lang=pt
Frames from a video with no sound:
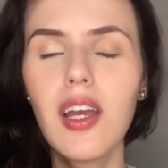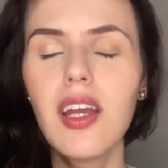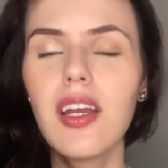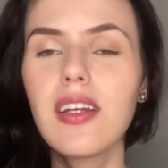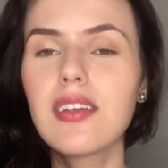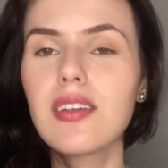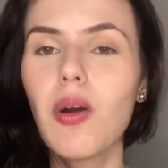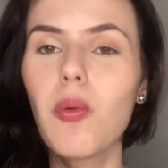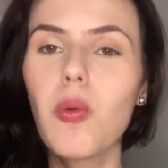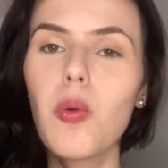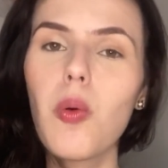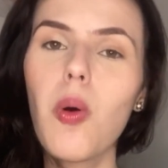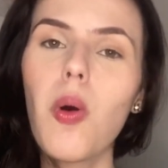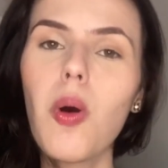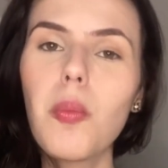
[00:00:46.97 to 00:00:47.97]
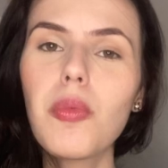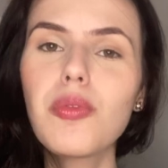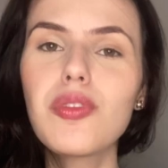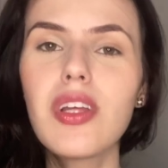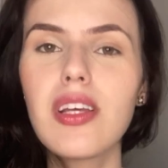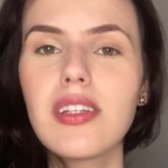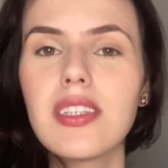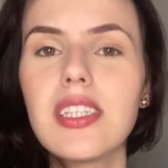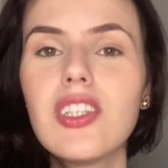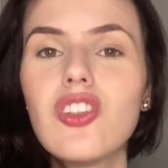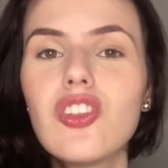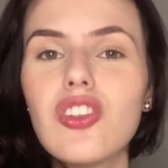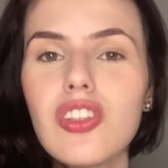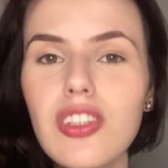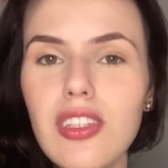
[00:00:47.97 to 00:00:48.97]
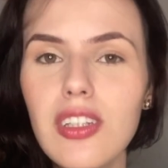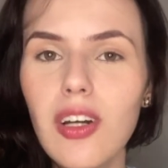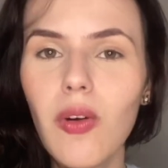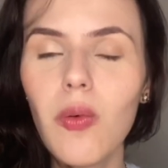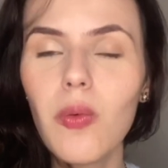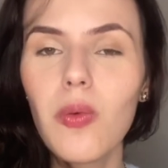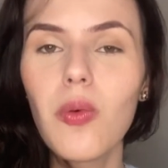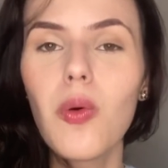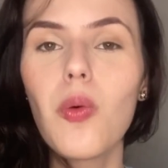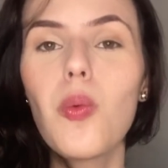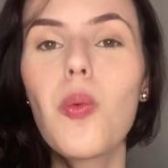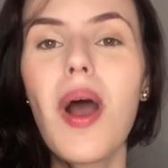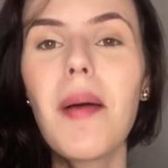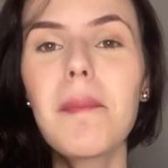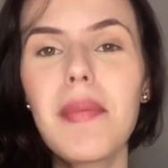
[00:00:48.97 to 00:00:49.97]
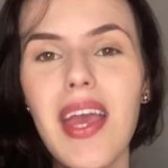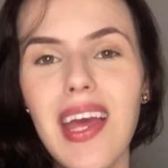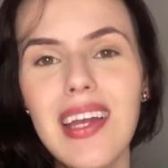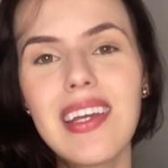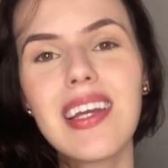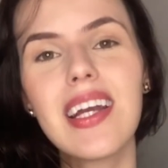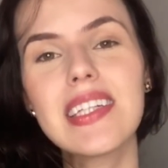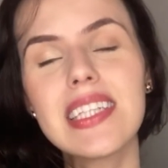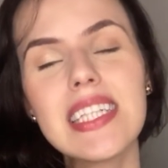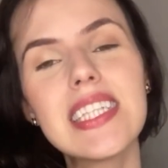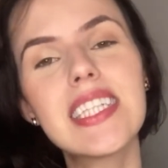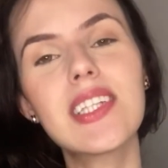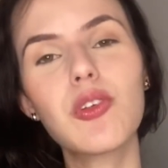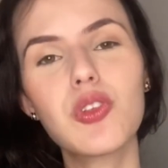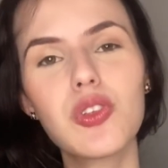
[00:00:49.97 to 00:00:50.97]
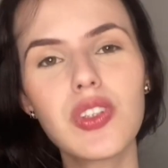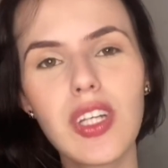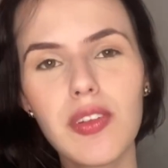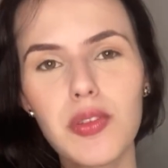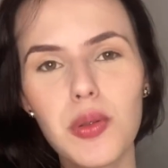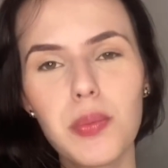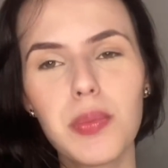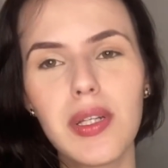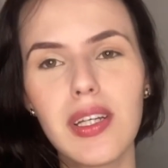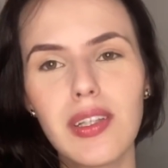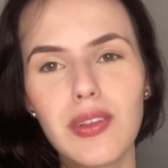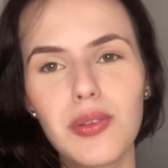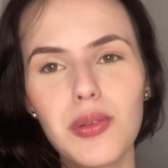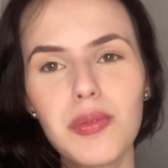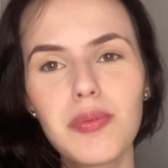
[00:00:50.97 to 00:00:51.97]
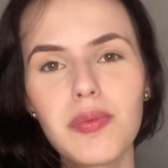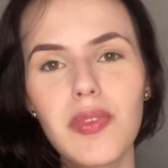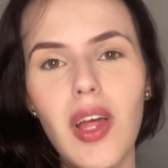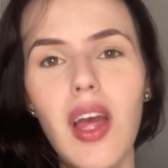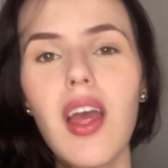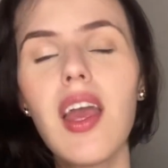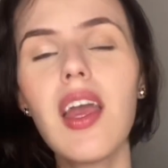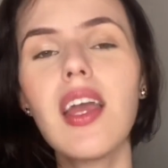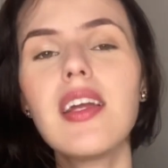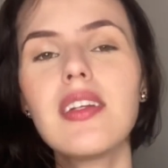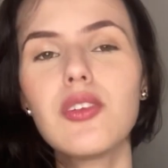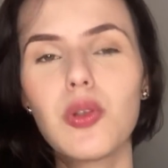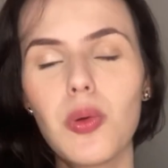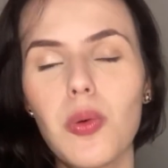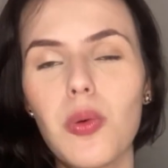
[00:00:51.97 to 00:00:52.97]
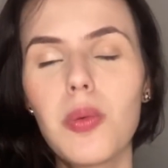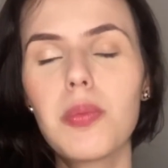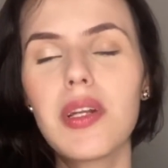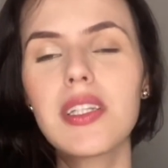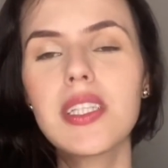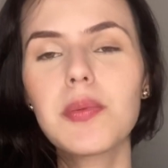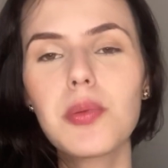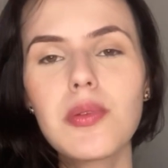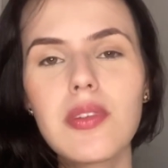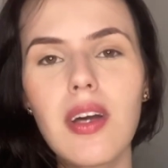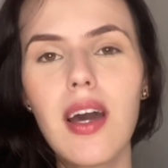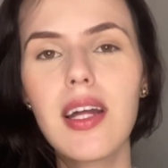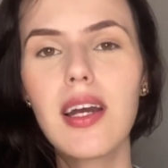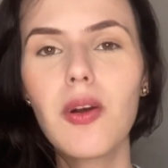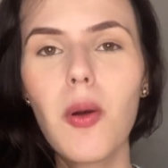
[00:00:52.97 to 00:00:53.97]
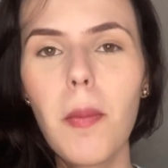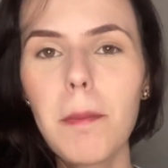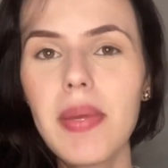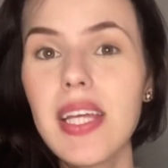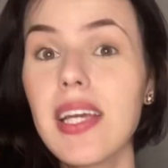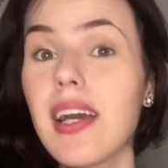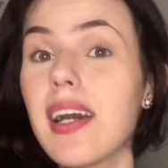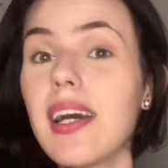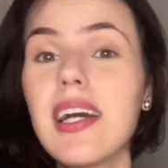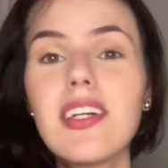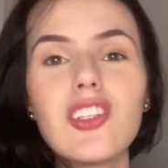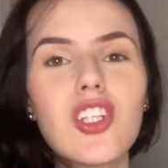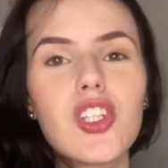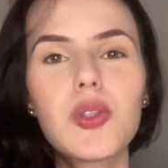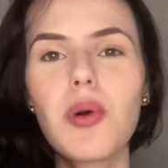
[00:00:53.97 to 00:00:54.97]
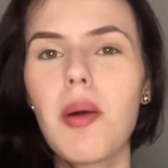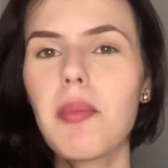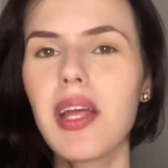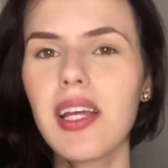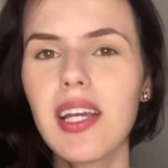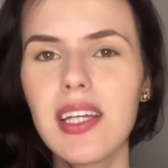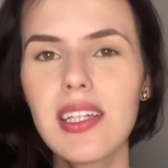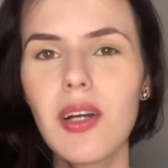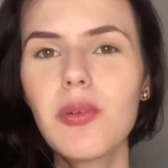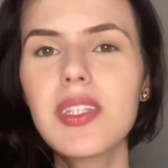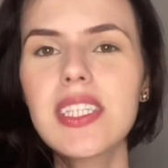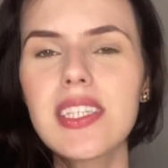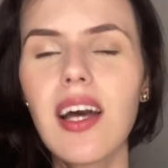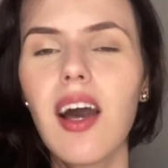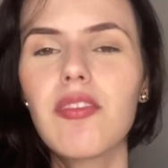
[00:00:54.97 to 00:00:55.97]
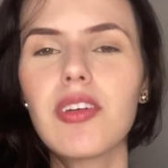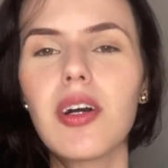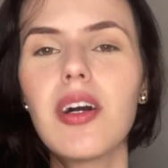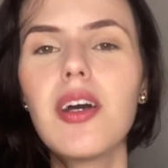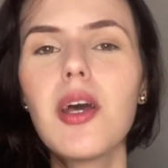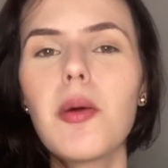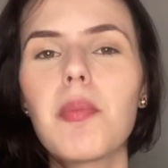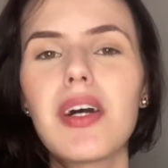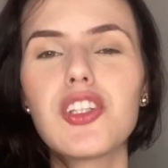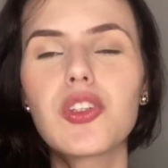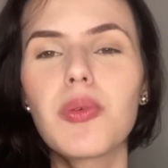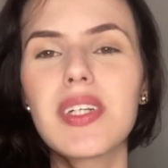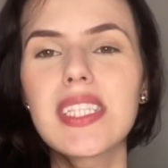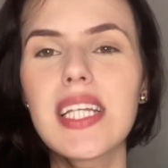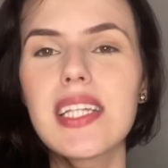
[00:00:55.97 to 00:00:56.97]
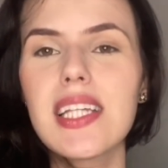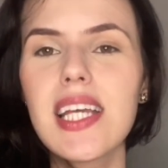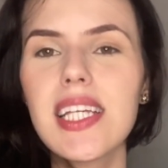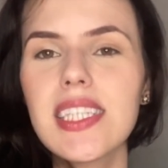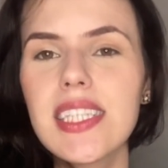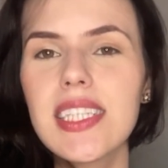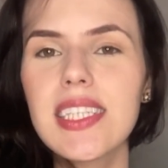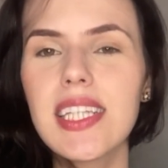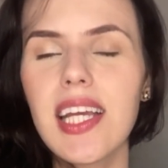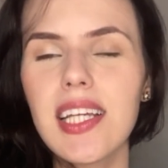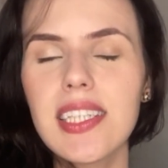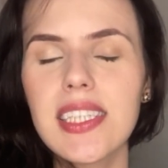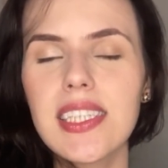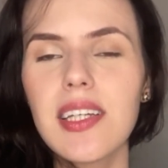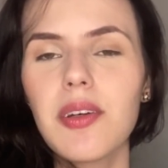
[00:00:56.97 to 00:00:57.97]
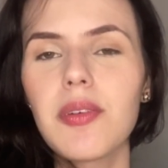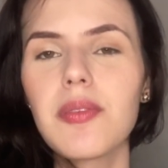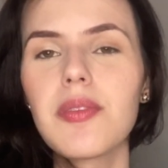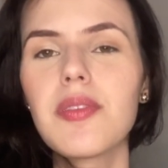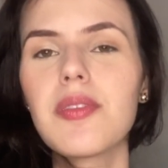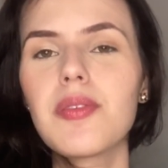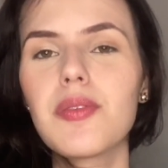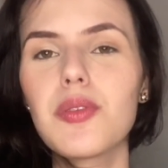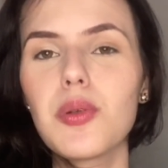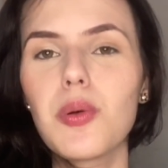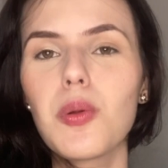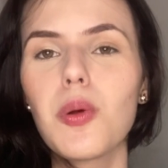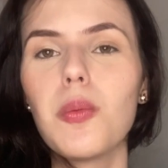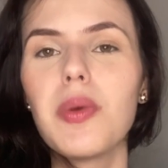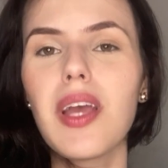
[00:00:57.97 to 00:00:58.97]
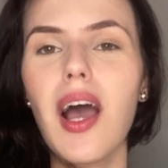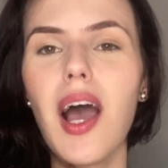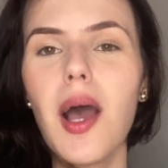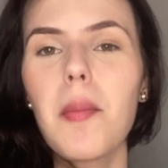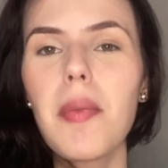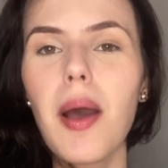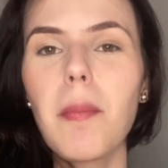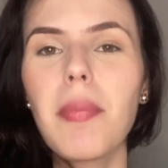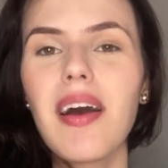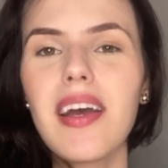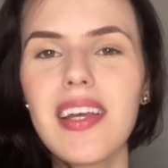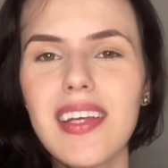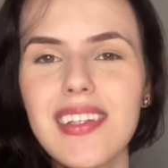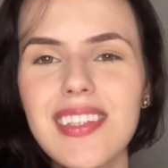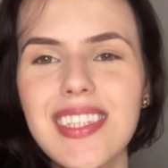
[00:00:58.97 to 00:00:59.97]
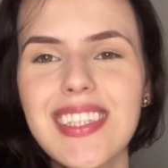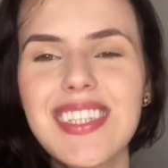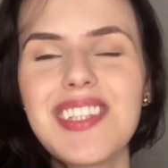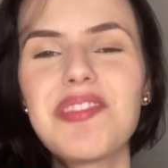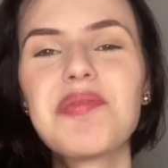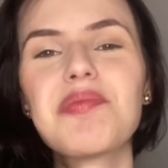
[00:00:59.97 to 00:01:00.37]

Então, como desistiram, o América aqui de São José do Rio Preto entrou para disputar a Copinha. Antes o América não estava, mas com essa desistência do clube amapaense,